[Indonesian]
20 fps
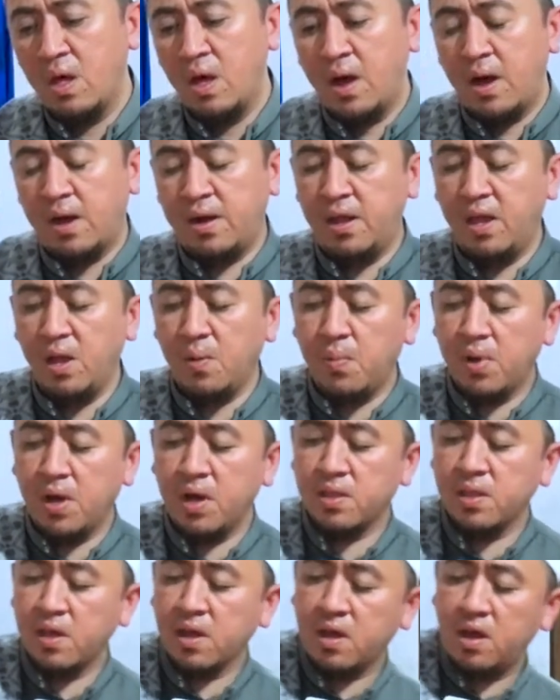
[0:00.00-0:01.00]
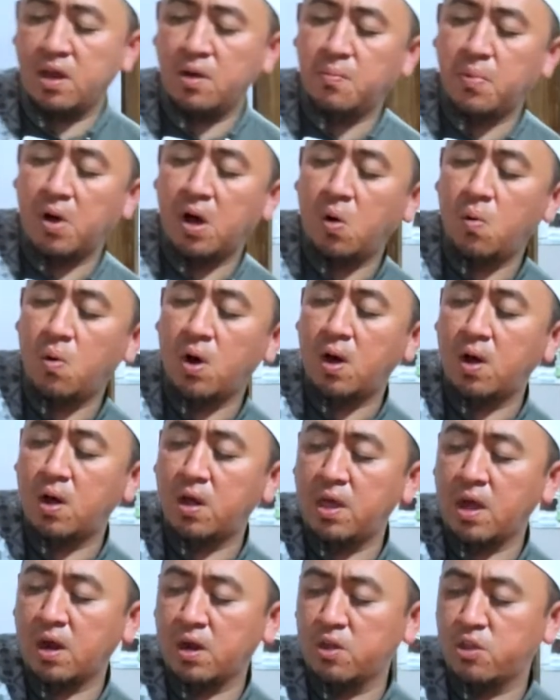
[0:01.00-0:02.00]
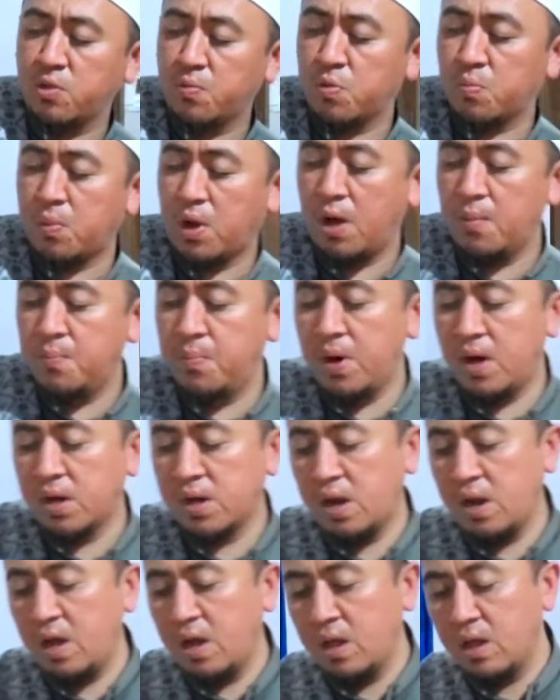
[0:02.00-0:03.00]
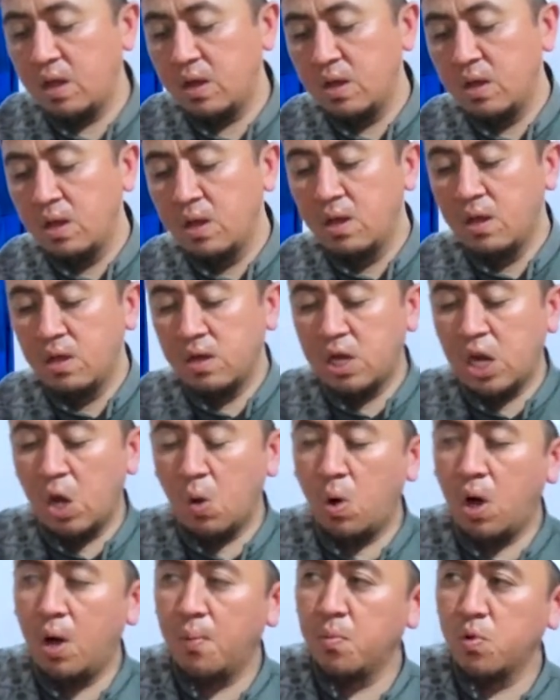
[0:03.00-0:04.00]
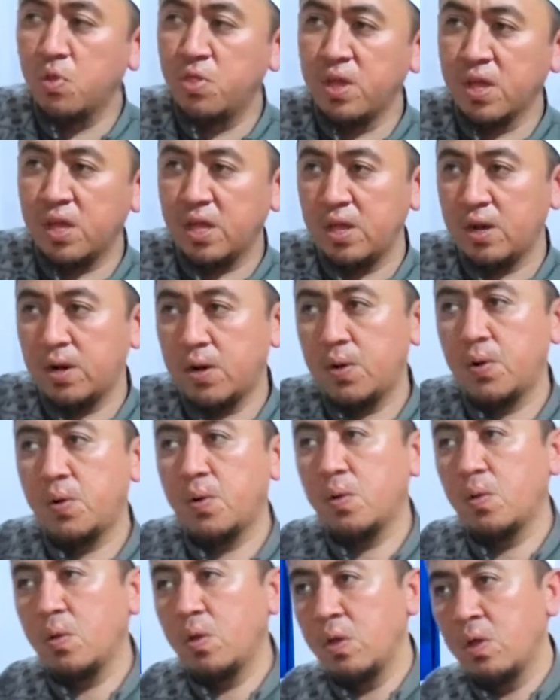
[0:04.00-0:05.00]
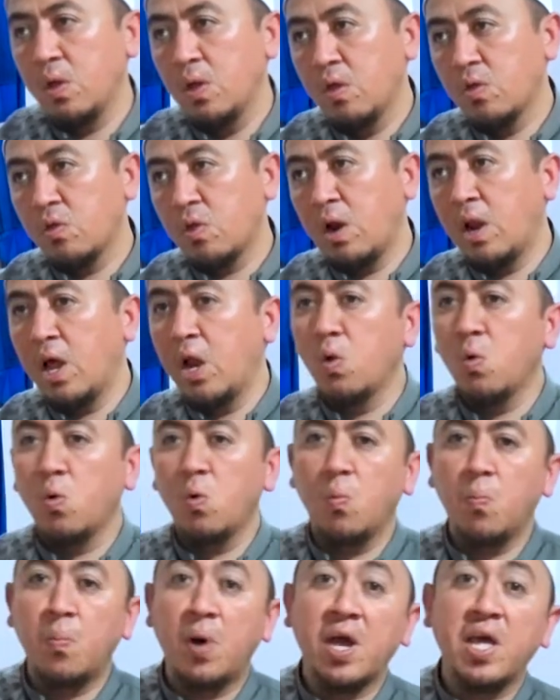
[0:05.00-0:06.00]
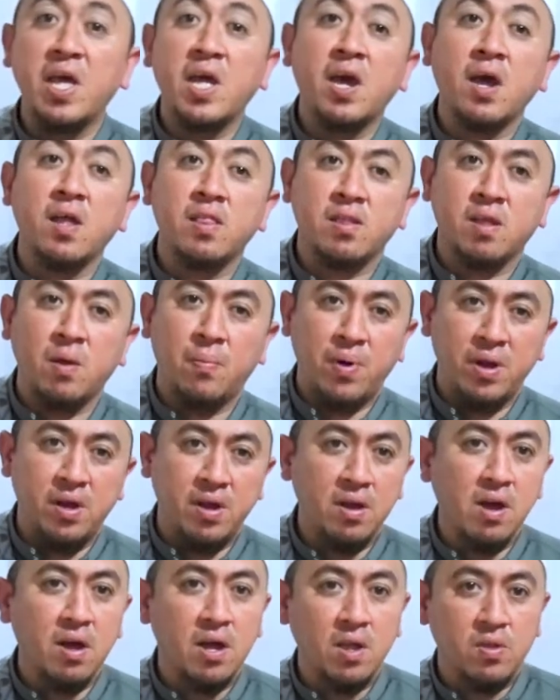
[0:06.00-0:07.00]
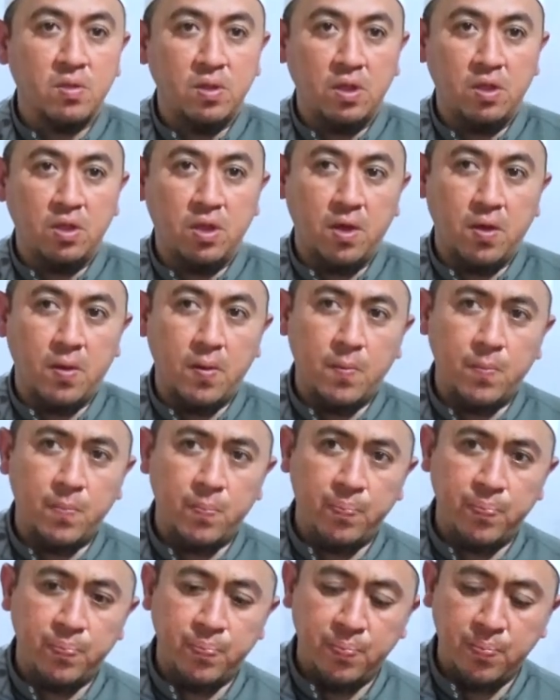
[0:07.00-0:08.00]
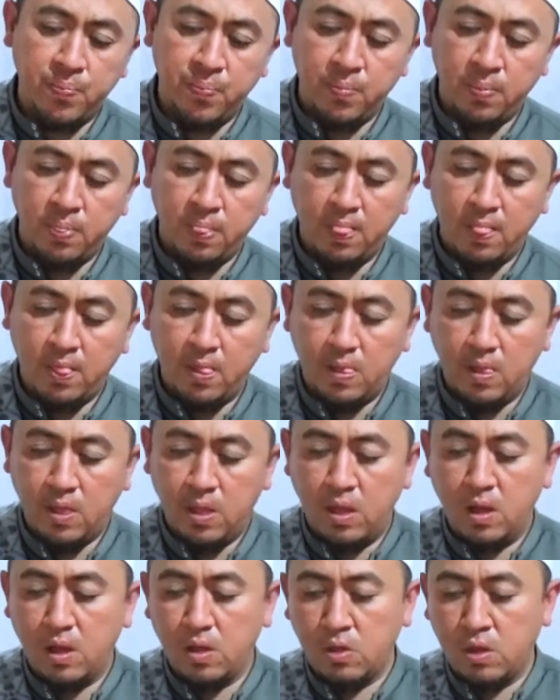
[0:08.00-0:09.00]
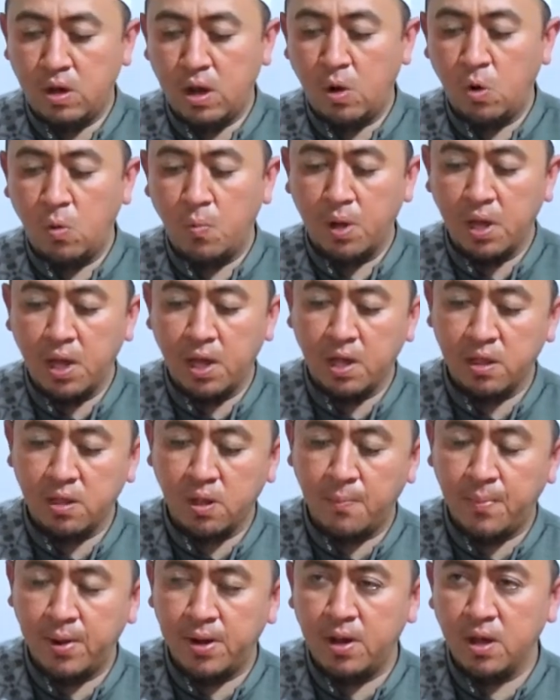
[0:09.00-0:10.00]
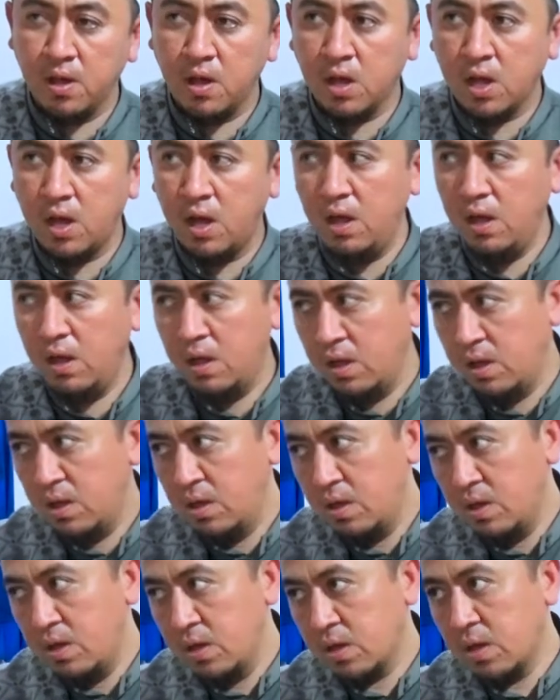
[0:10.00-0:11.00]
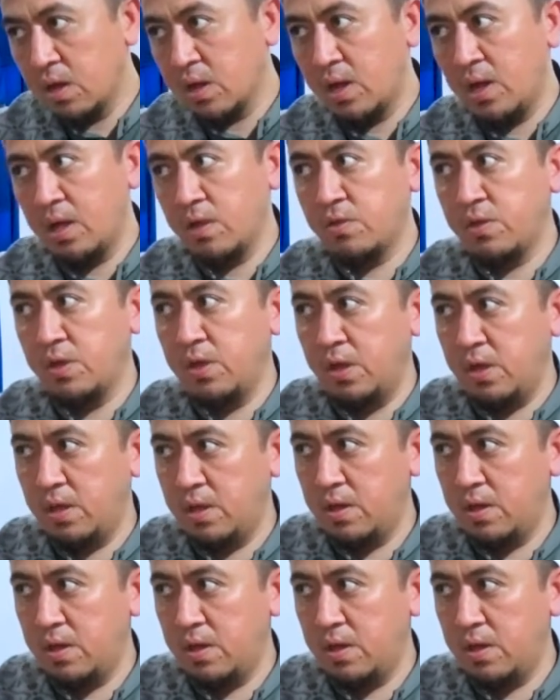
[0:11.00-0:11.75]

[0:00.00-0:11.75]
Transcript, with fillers: Ada yang mengatakan bahwa yang disebut mahabbah adalah dawa dzikir, selalu mengingat kepada kekasihnya. Ya, selalu mengingat kepada keka, kekasih.